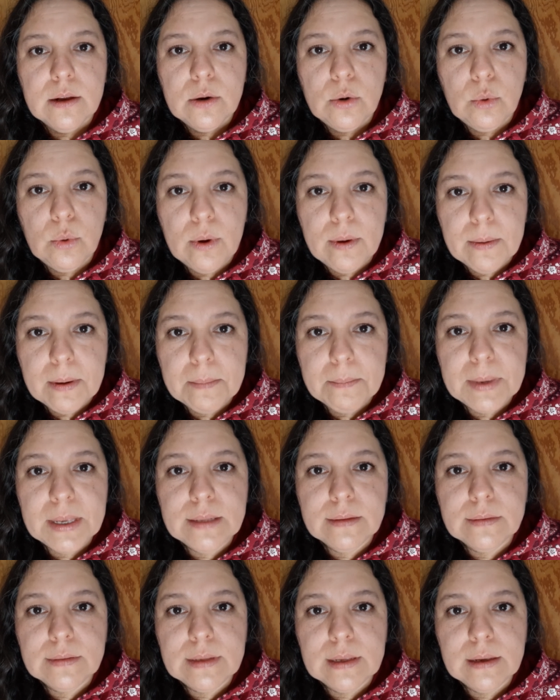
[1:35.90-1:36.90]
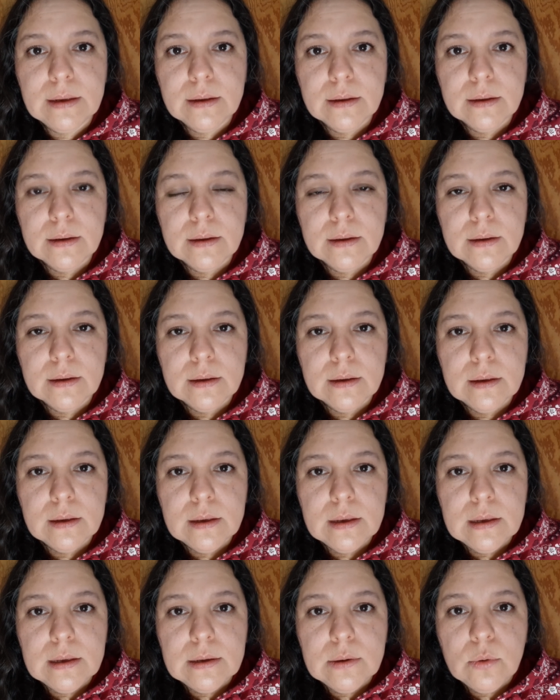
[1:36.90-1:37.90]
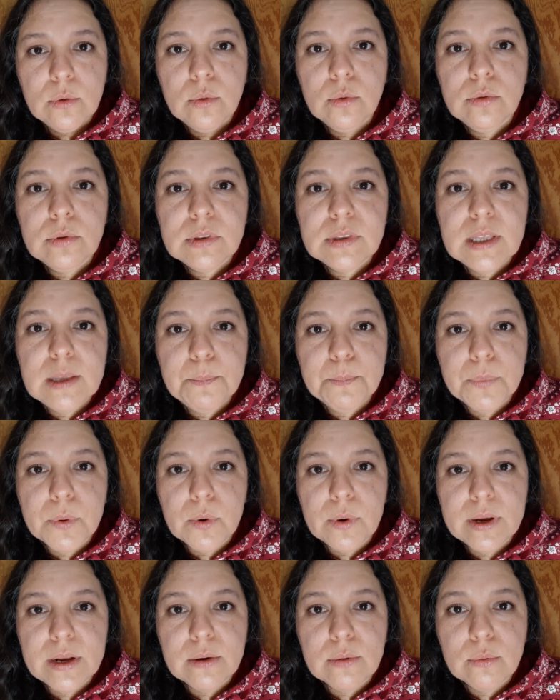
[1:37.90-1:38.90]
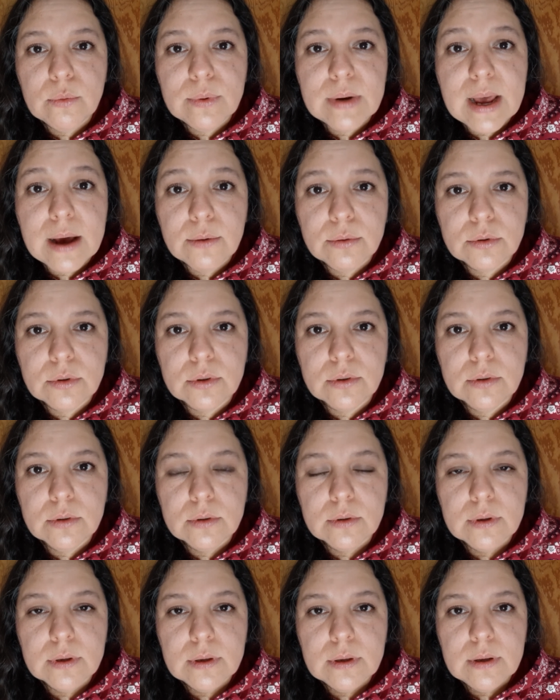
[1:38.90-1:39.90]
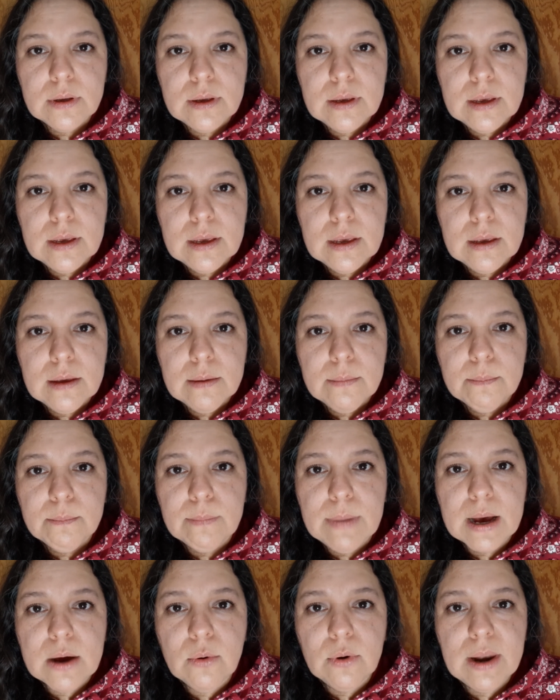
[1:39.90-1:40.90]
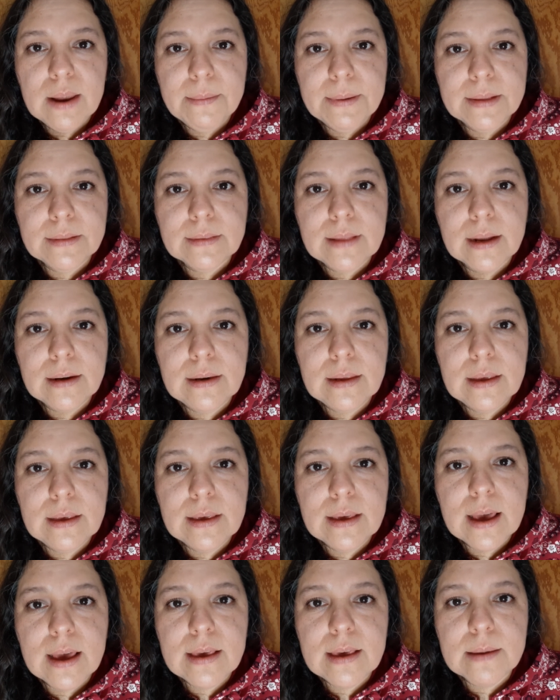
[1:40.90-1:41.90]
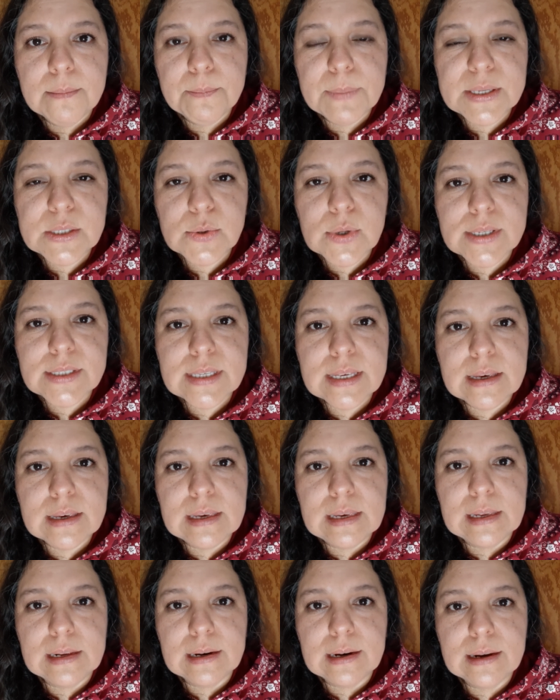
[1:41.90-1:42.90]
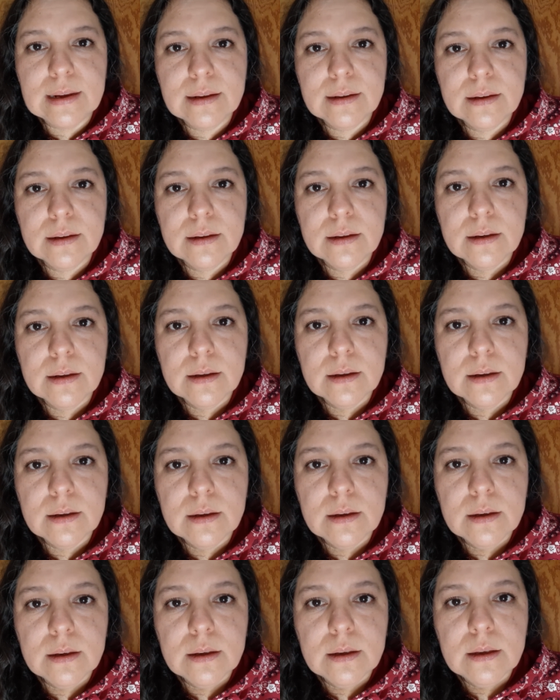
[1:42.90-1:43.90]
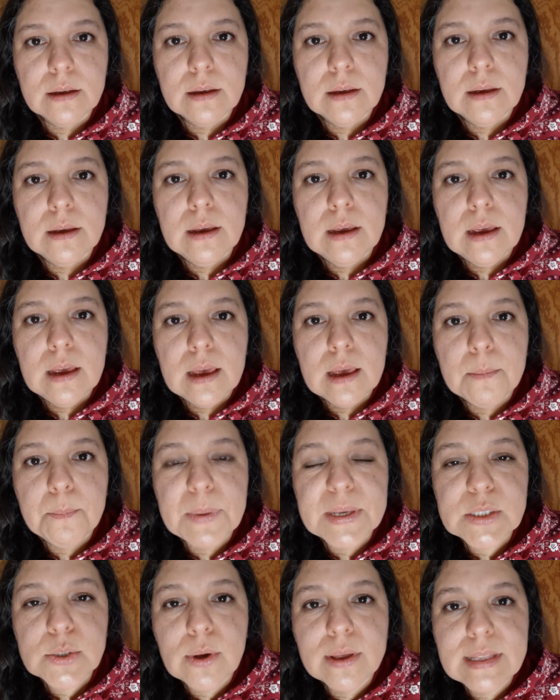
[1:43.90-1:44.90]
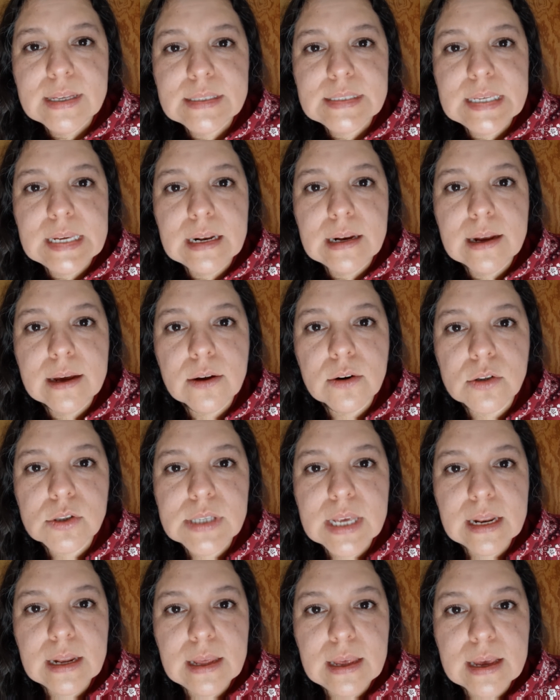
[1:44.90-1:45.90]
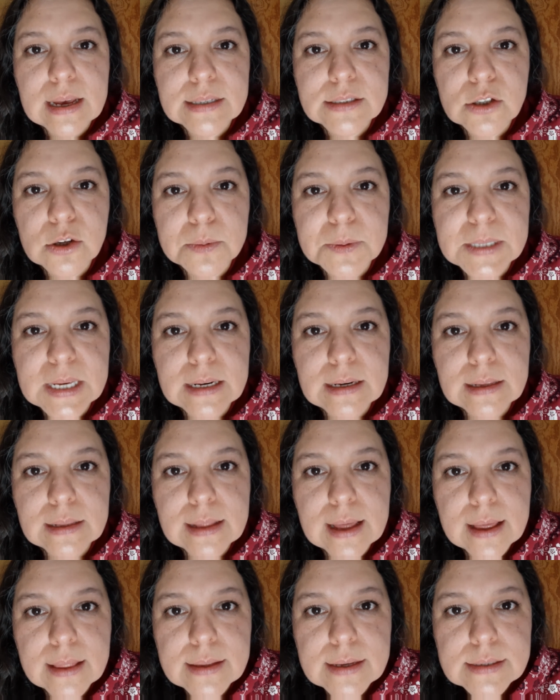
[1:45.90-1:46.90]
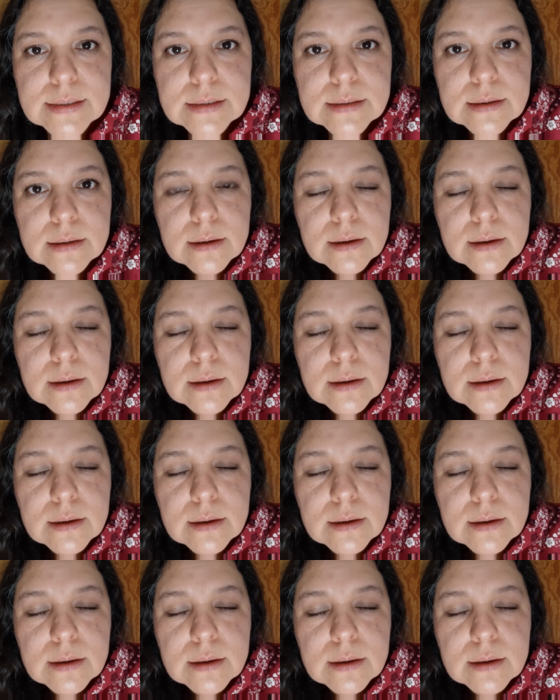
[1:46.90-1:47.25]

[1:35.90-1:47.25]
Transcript: Nuevamente, un tipo en un auto bajó la ventanilla y empezó a seguirla. Empezó a decirle groserías y obscenidades.